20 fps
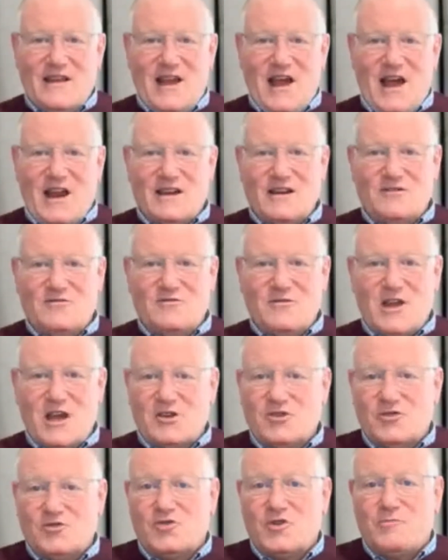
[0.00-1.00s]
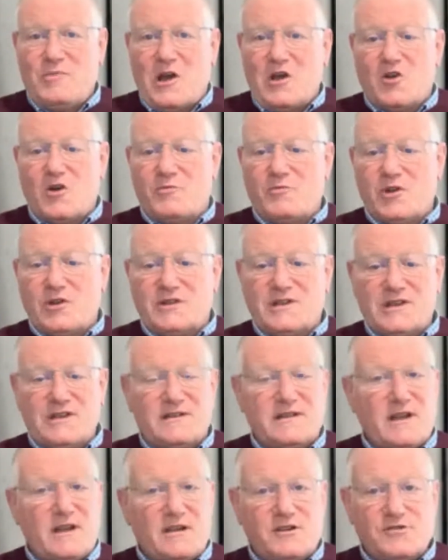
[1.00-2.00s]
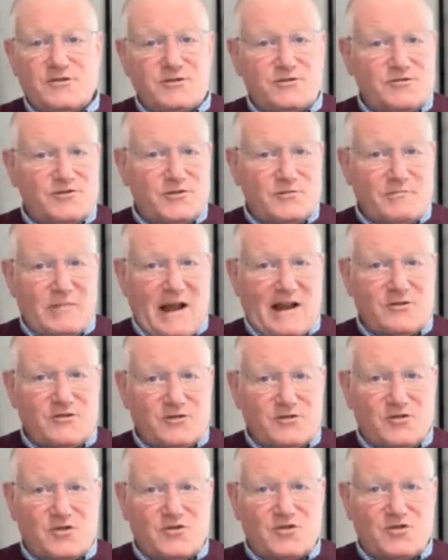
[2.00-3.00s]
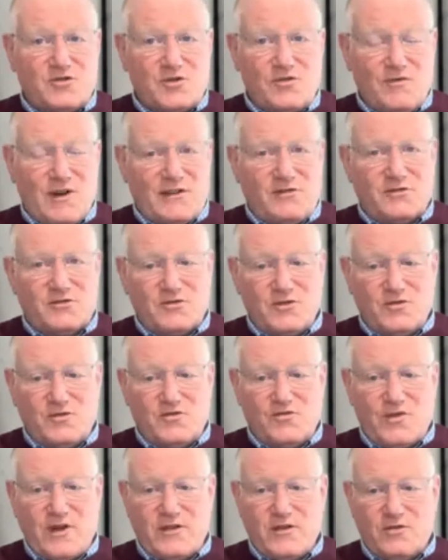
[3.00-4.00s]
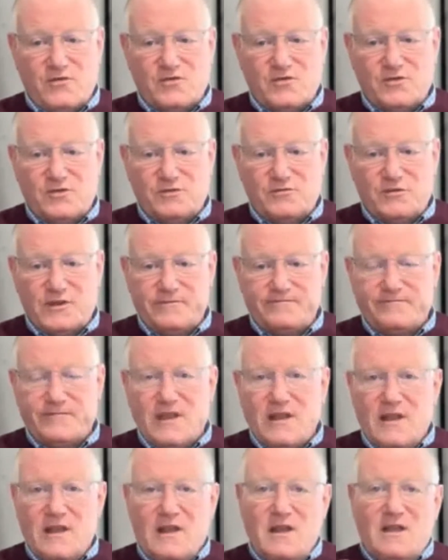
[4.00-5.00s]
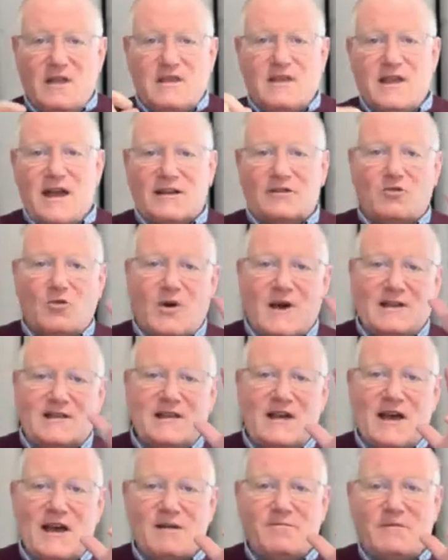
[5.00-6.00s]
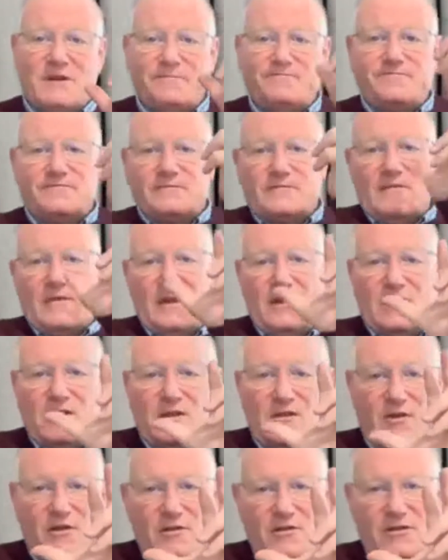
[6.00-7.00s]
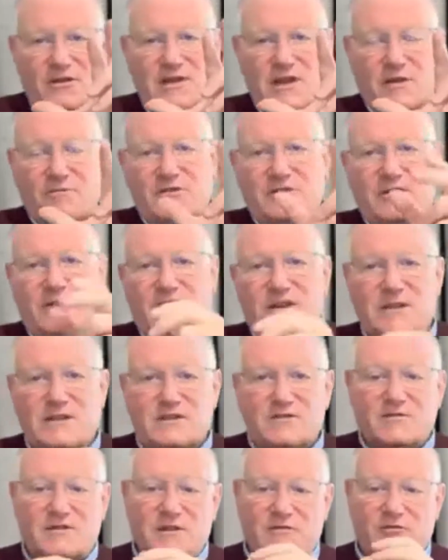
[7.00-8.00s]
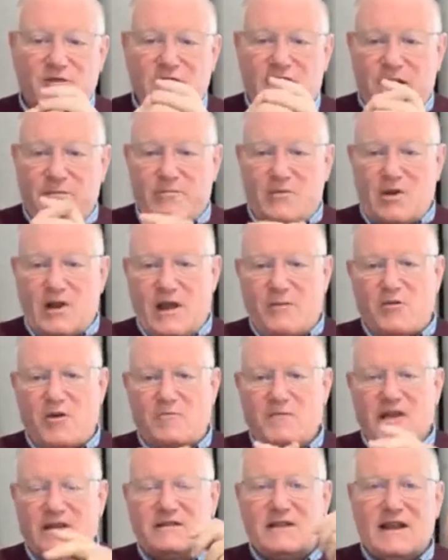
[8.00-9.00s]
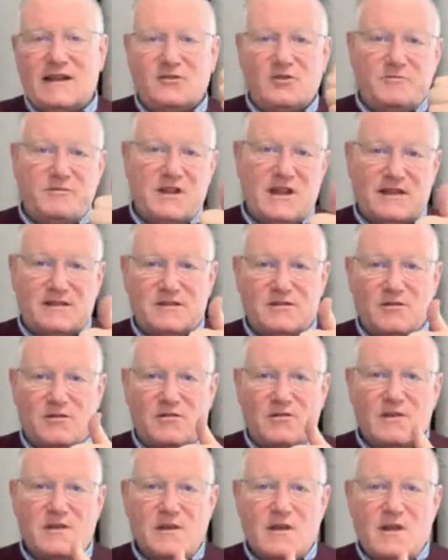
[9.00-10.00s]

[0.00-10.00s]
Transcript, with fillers: Alléluia. je ne suis pas un complotiste, hein. je parle de ce que je vois, de ce que nous voyons aujourd'hui. Il y a trois armes le diable utilise au niveau de la peur. La première, c'est la domination.